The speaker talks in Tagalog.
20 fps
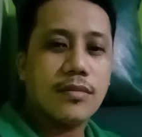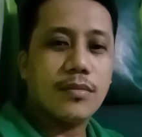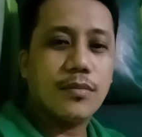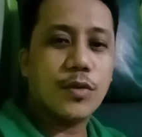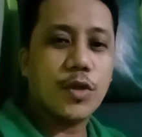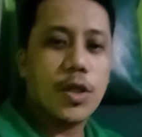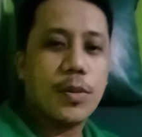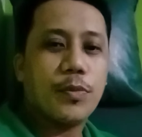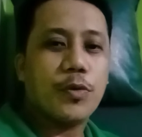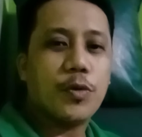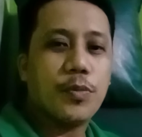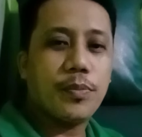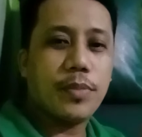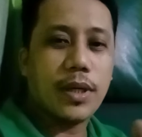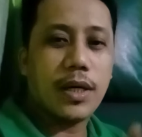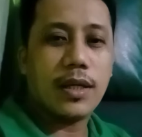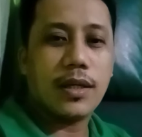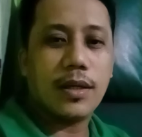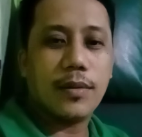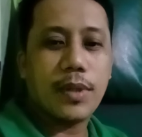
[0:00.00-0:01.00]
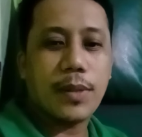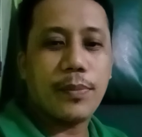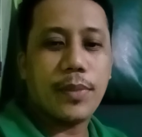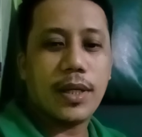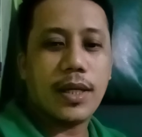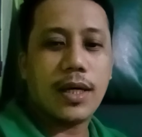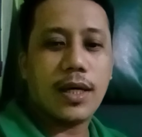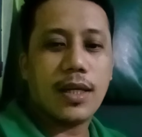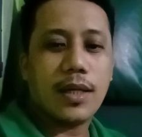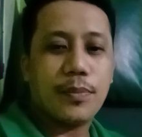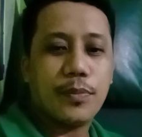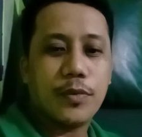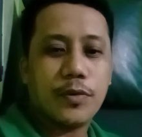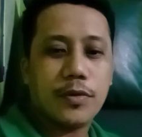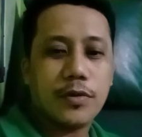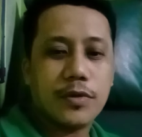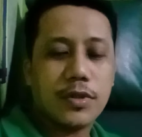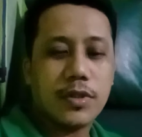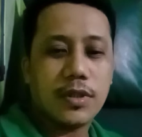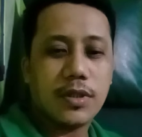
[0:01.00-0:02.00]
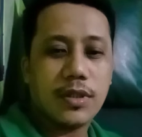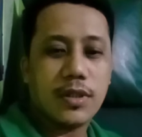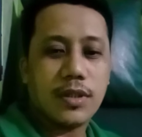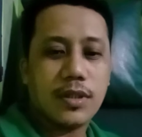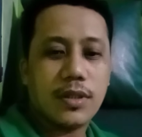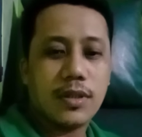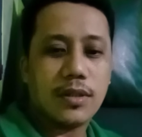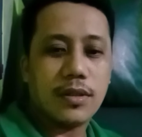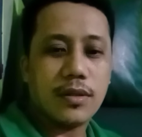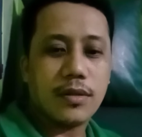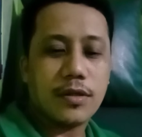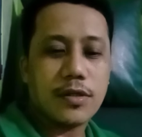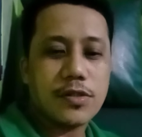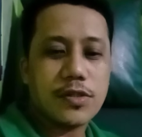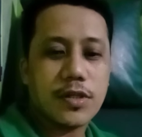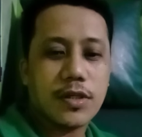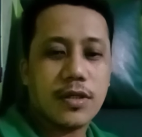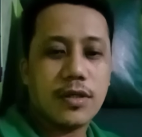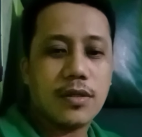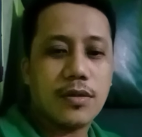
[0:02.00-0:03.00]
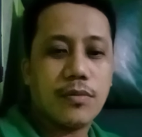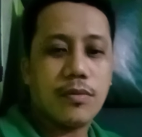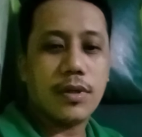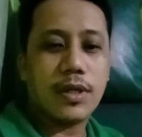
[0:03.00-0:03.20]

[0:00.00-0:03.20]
Muli po pa, nagpapalala po si Red Sigil 1.